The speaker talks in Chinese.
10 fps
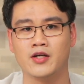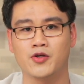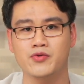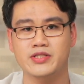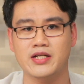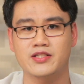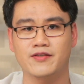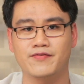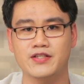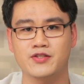由于战机
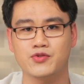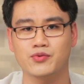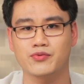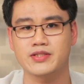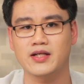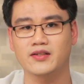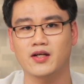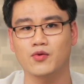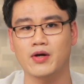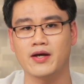的飞行速度相
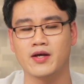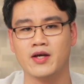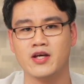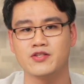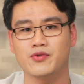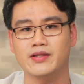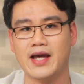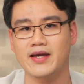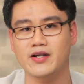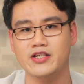当快，所以
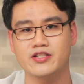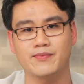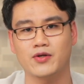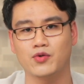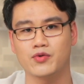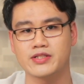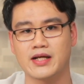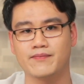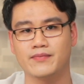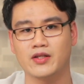太阳一直没有落
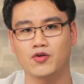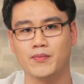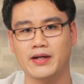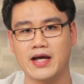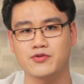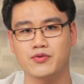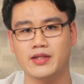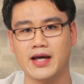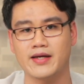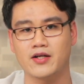山。我们感觉
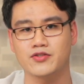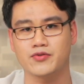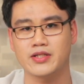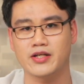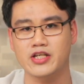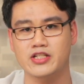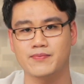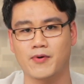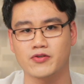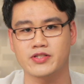太阳就像一直
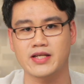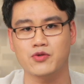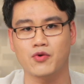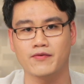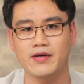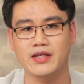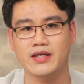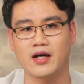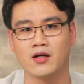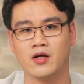保持在原位一
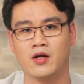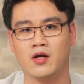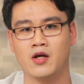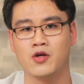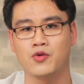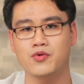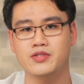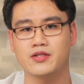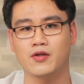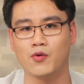样。与
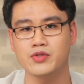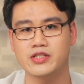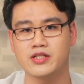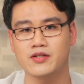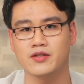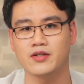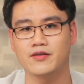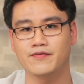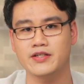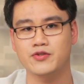此同时，
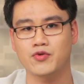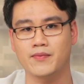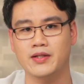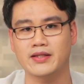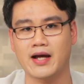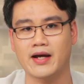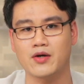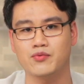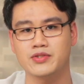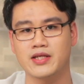飞行员们打开
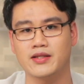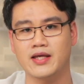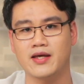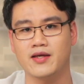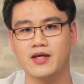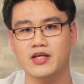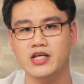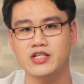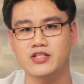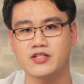无线电，
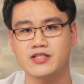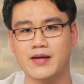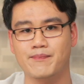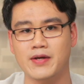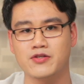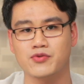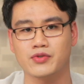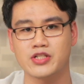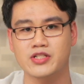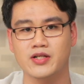一直在背诵
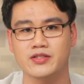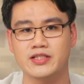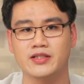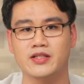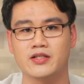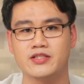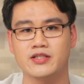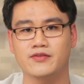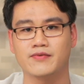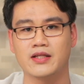着圣经的
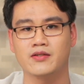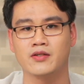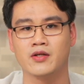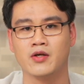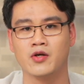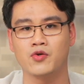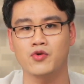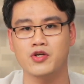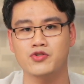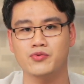经文，《
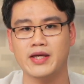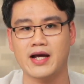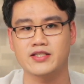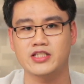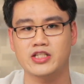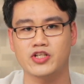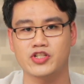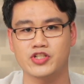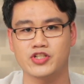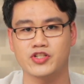约书亚记》
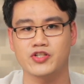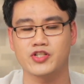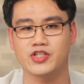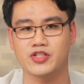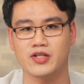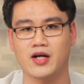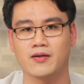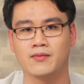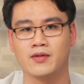十十二。